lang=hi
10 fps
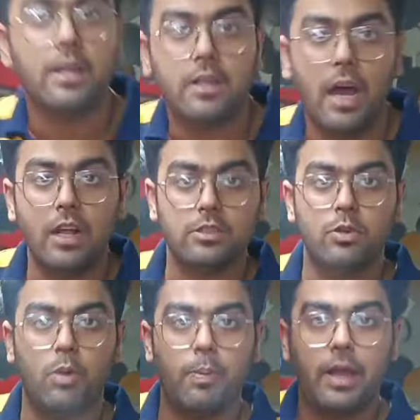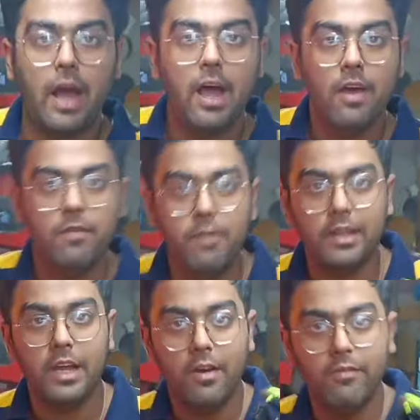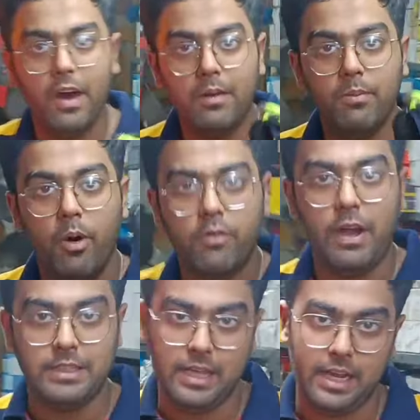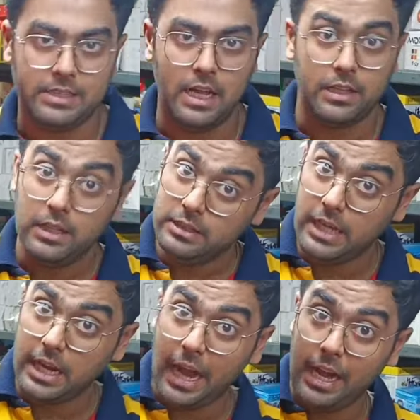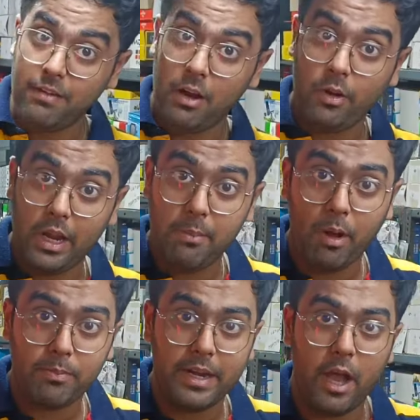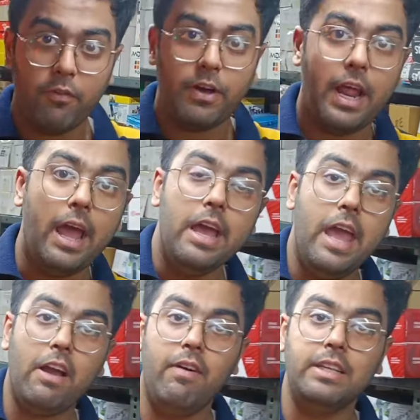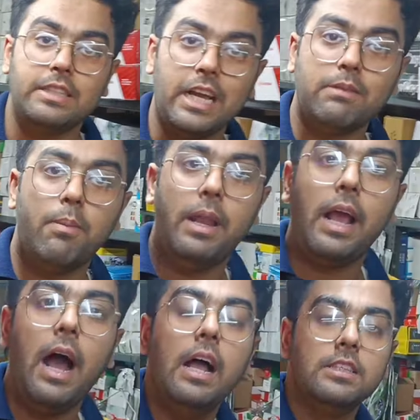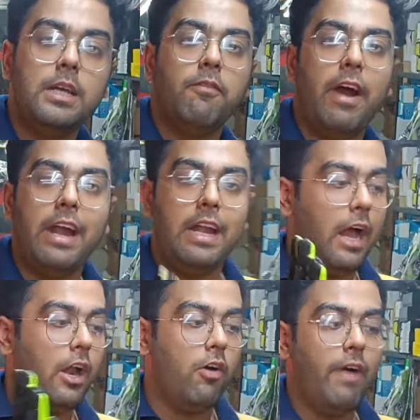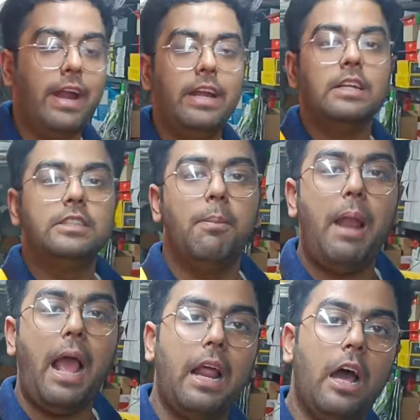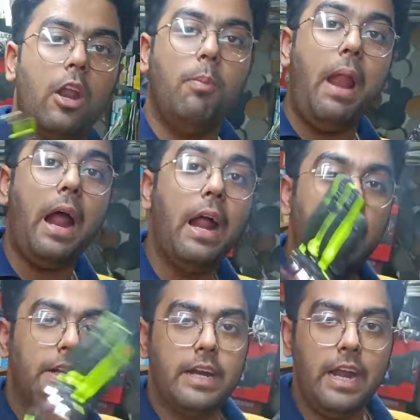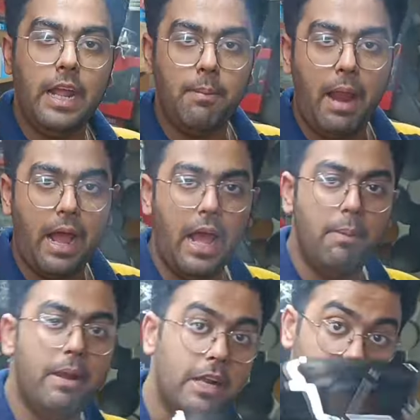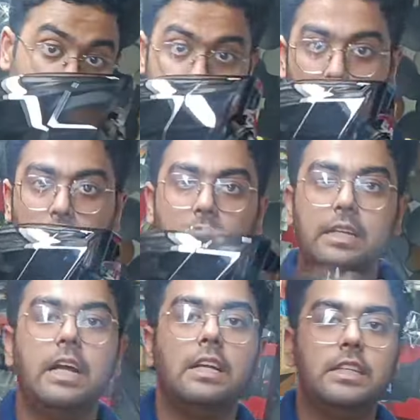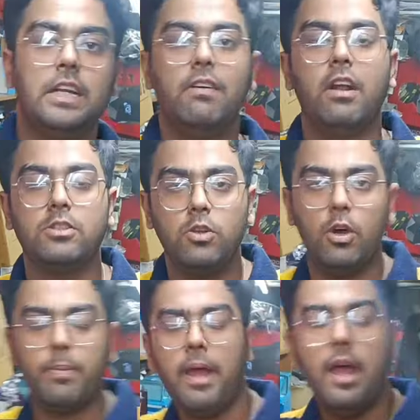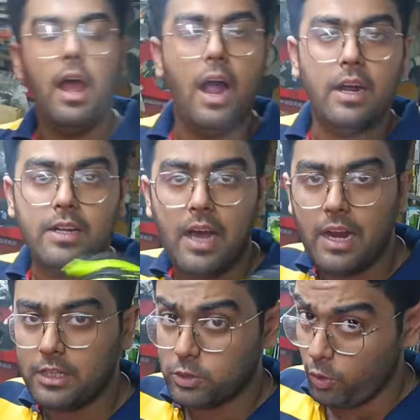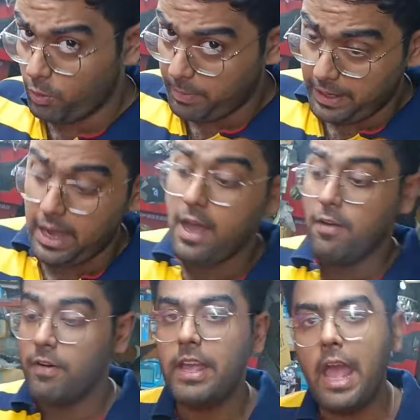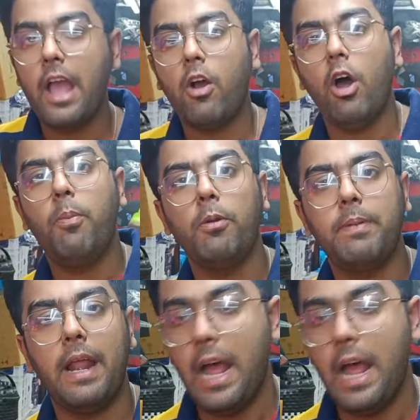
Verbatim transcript: अट्ठारह सौ रुपये का विद वन मोर वाइजर के साथ जी हाँ, राइडिंग वालों के लिए बहुत बढ़िया ऑफर है एक वाइजर साथ में मिलेगा जब व्हाइट लगाना हो व्हाइट जब ब्लैक लगाना हो ब्लैक ट्रेंडिंग ब्लैक हेलमेट स्पॉइलर के साथ सीट कवर ऑफ स्टोर पे अट्ठारह सौ रुपये का भाई एक और बहुत प्यारा